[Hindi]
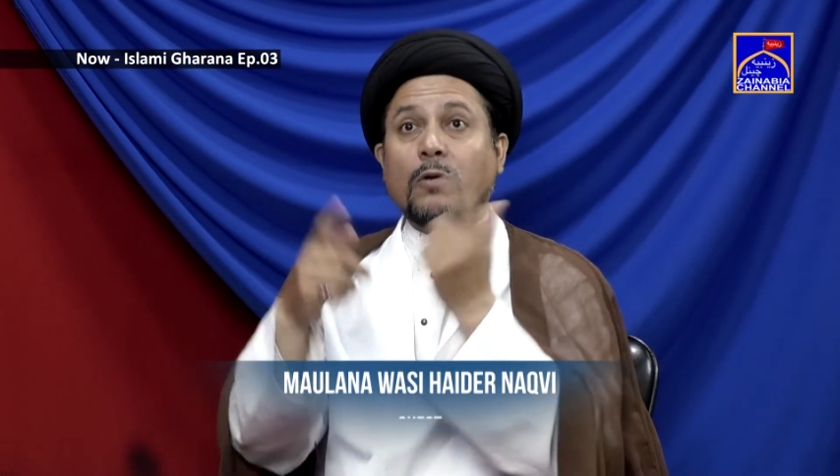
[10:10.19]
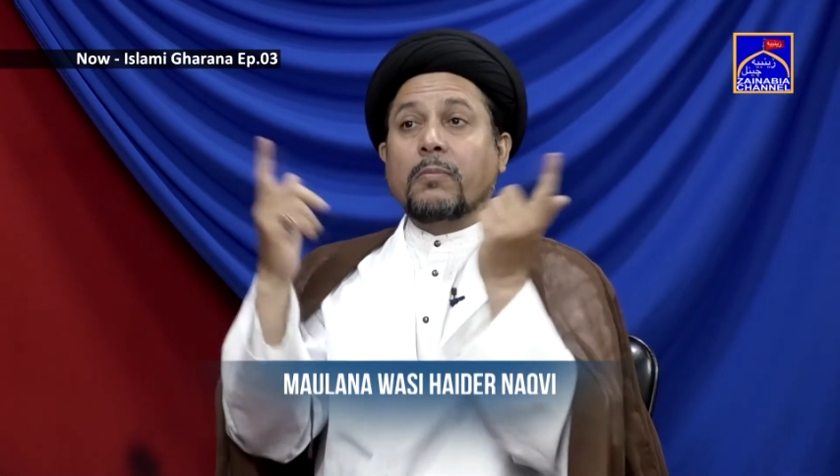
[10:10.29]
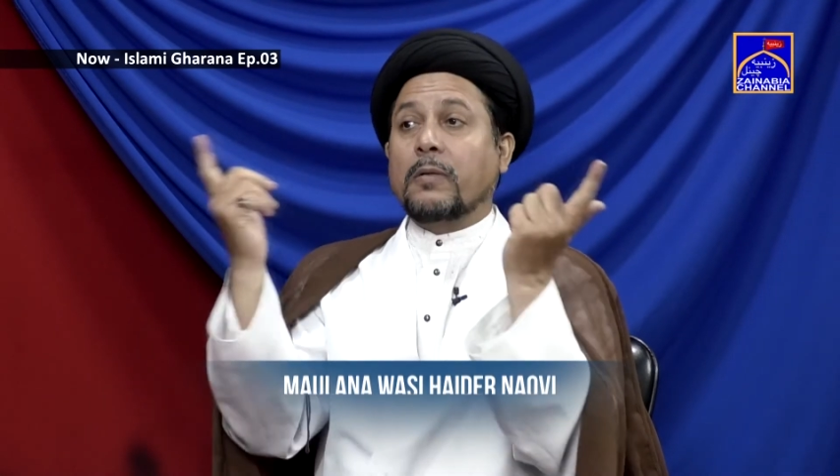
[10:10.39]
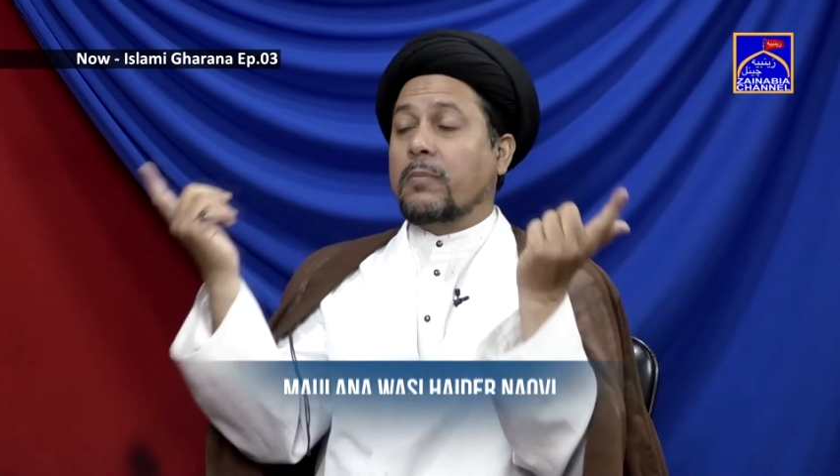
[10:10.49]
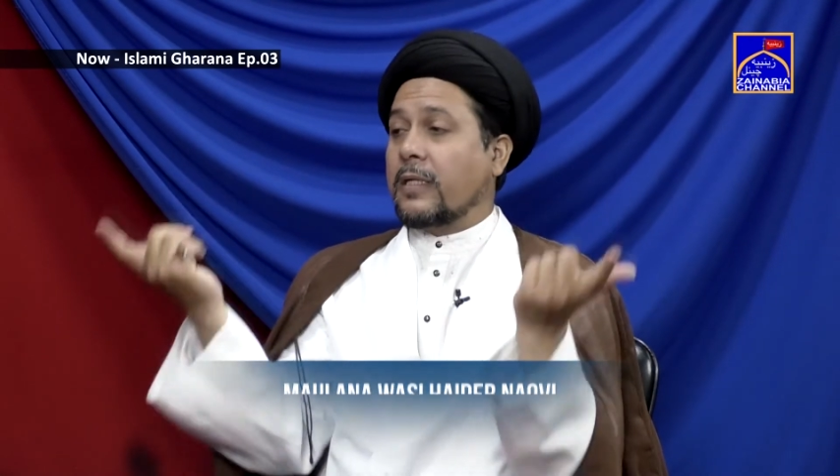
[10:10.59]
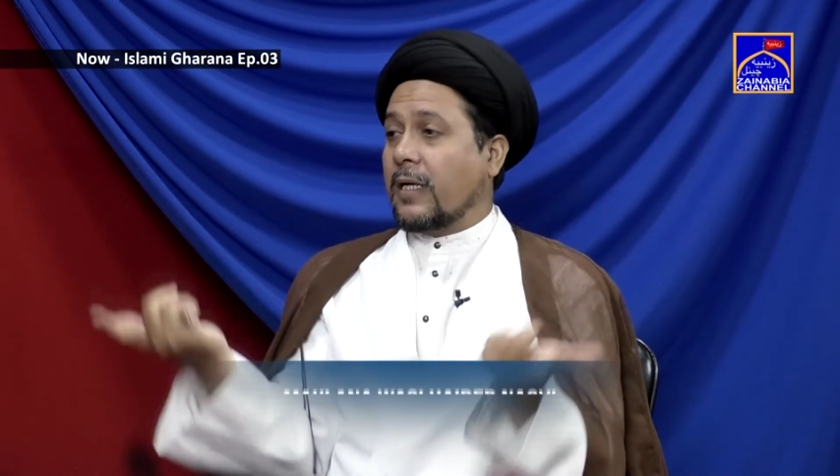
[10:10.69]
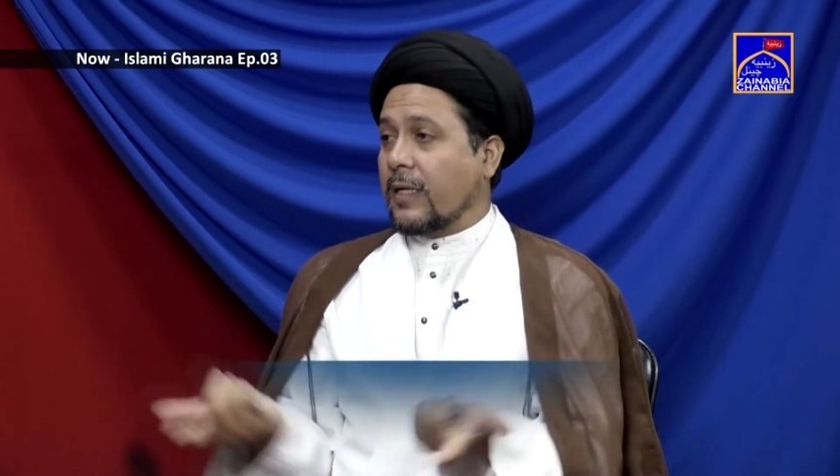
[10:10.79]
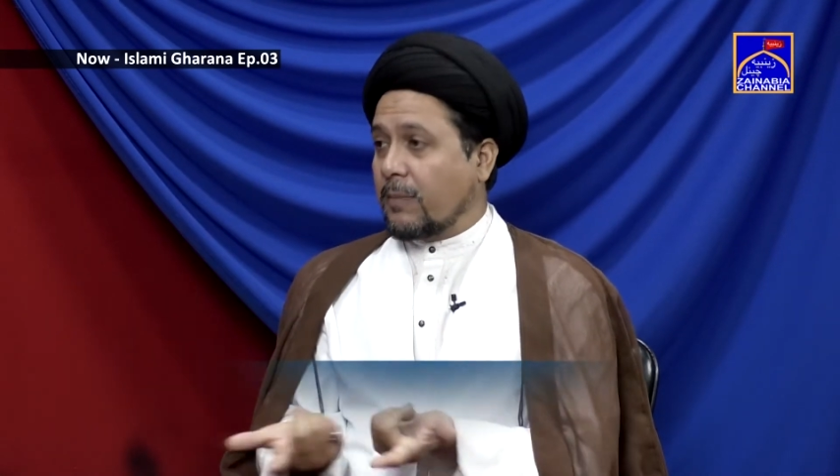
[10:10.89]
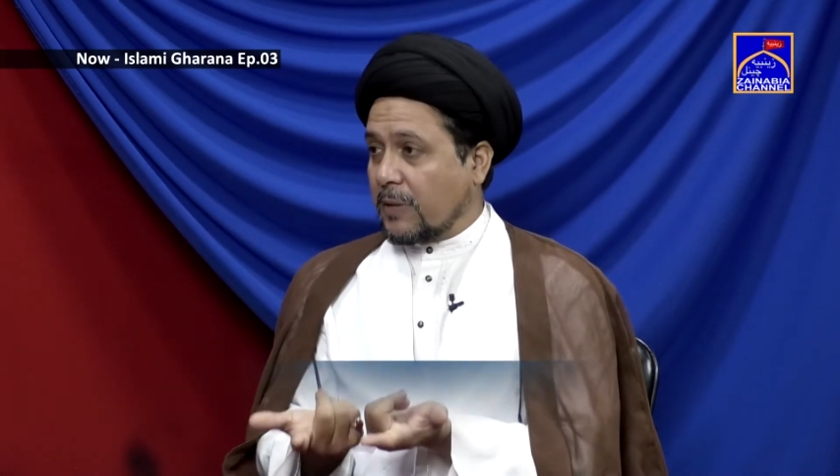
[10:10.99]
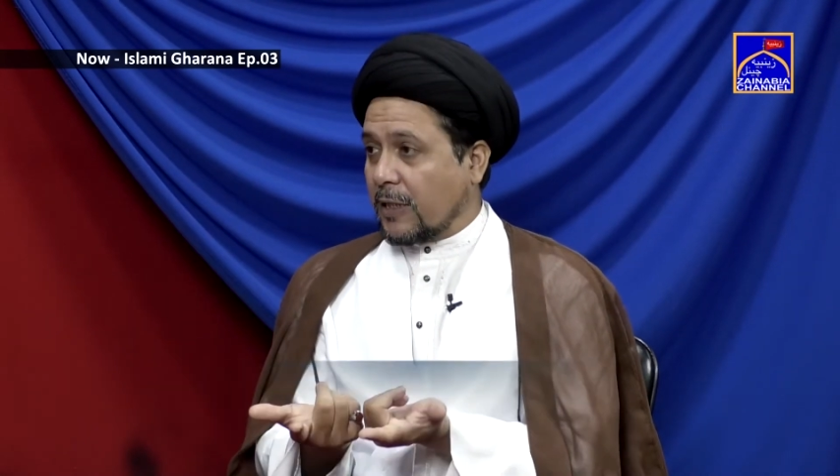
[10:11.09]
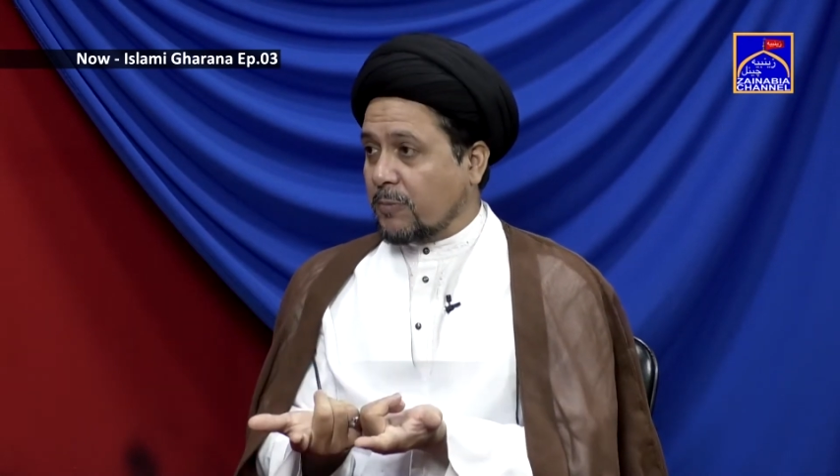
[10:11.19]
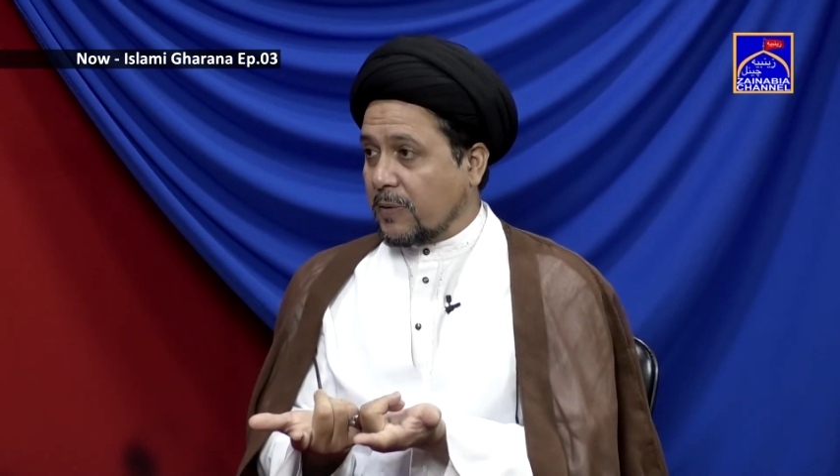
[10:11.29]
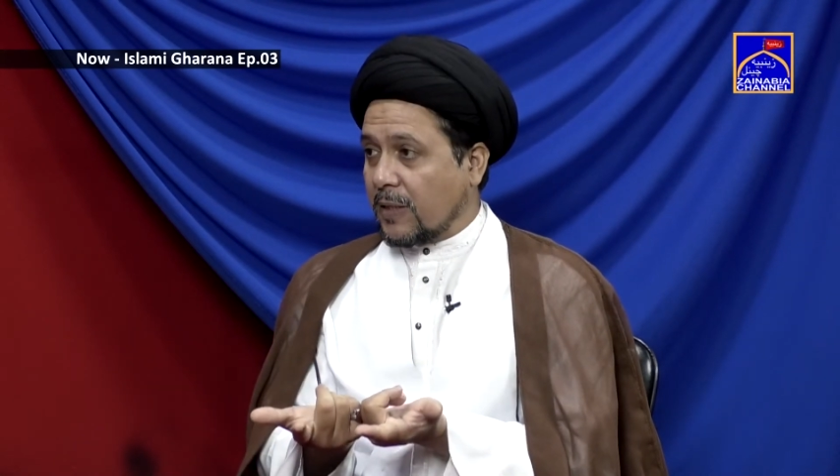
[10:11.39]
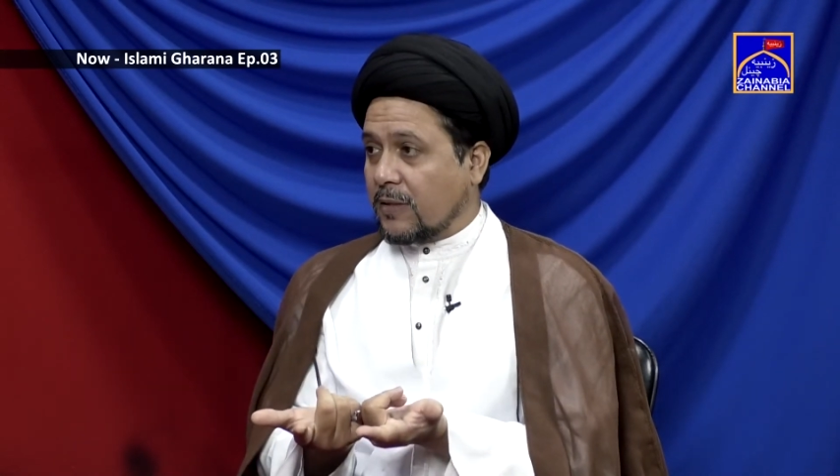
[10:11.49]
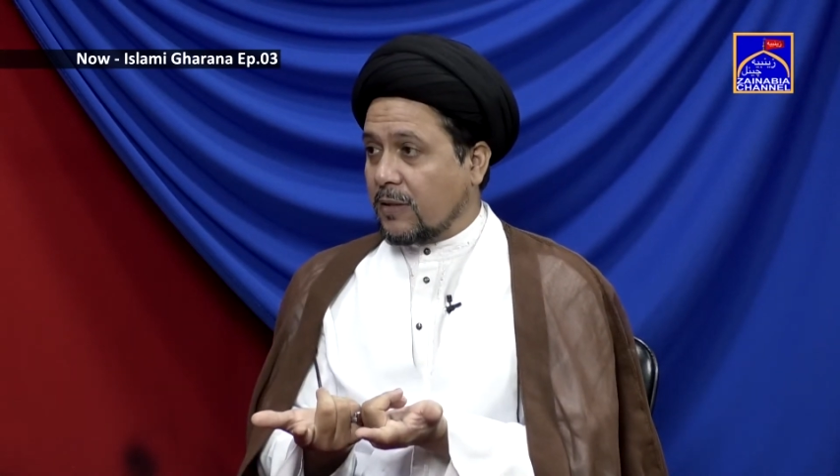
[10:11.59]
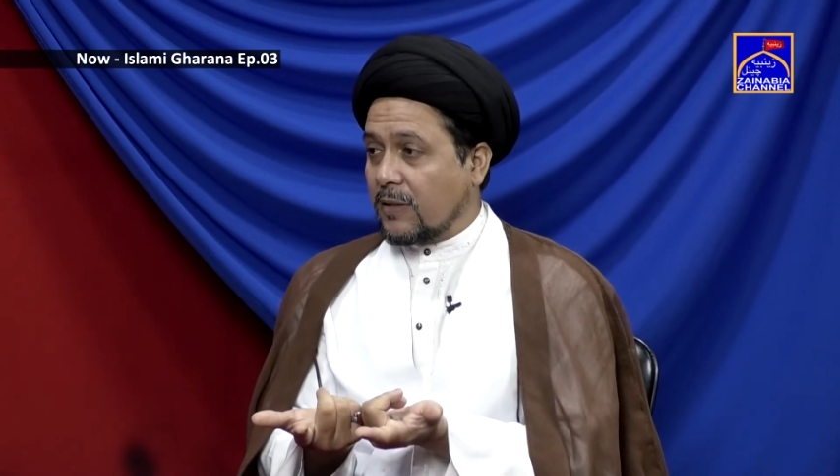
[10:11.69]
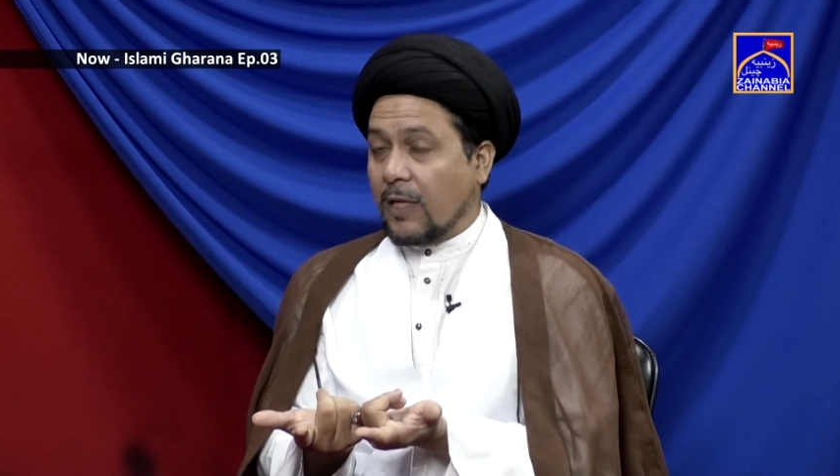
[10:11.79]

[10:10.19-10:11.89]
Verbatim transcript: और बड़ी बड़ी आ गए पचास पचास